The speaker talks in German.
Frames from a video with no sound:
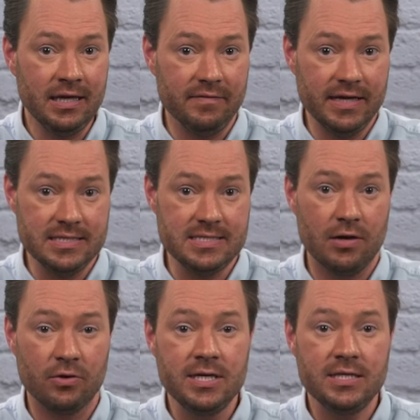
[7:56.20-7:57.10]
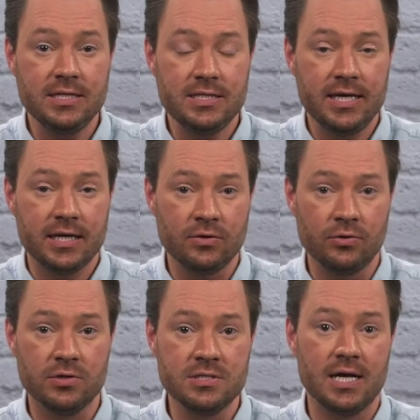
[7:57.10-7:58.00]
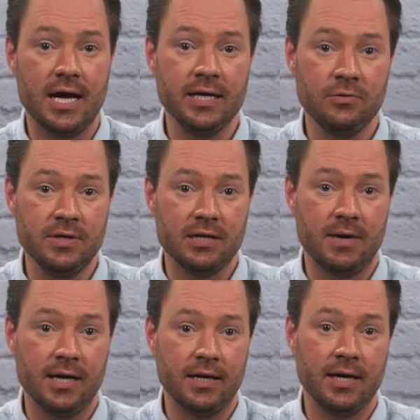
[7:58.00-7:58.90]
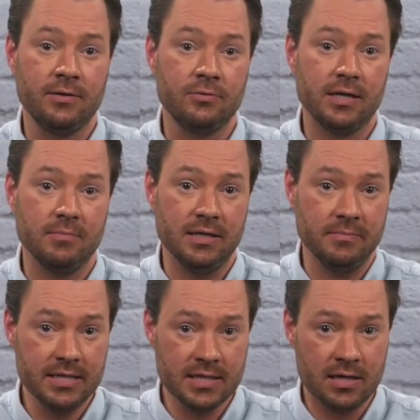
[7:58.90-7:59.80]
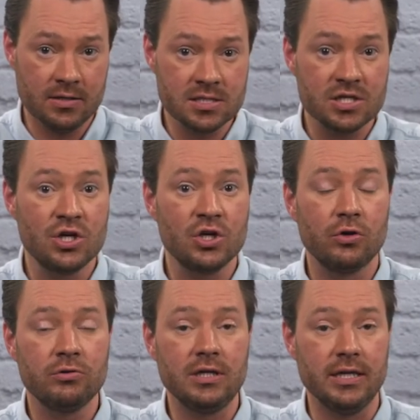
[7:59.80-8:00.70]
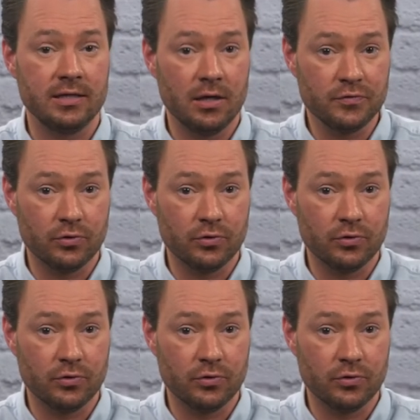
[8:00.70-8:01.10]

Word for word: Wählen Sie auch hier die Etikettengröße 100 x 100 mm aus und klicken auf